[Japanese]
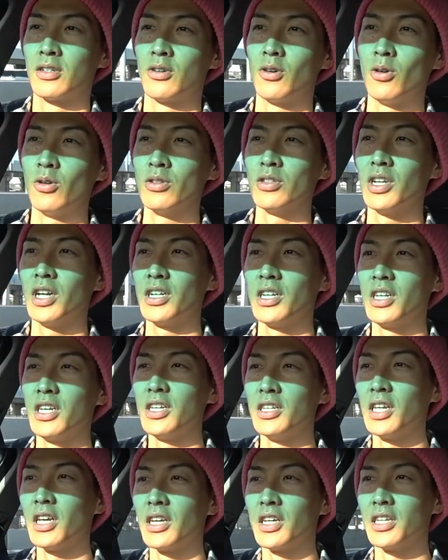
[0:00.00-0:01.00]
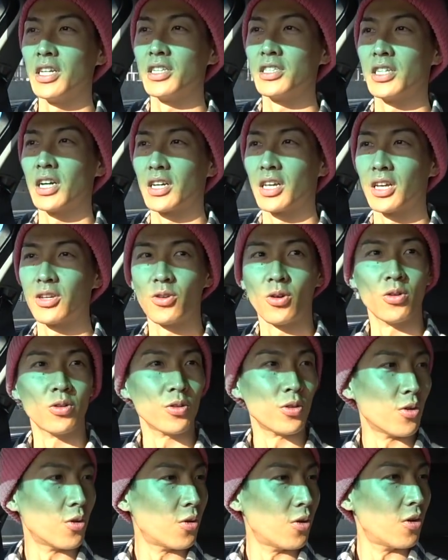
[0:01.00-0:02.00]
こんなにいい天気でしたっけ、今日
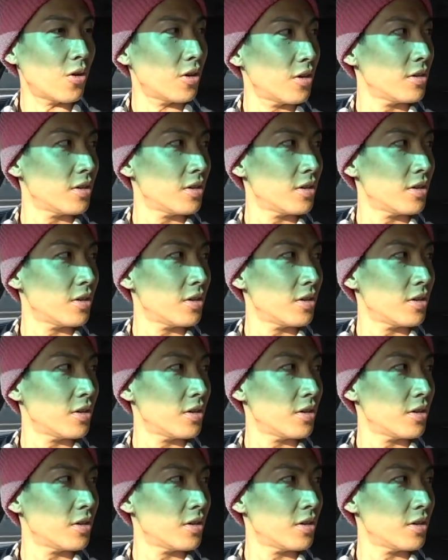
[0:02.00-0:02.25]
の予報。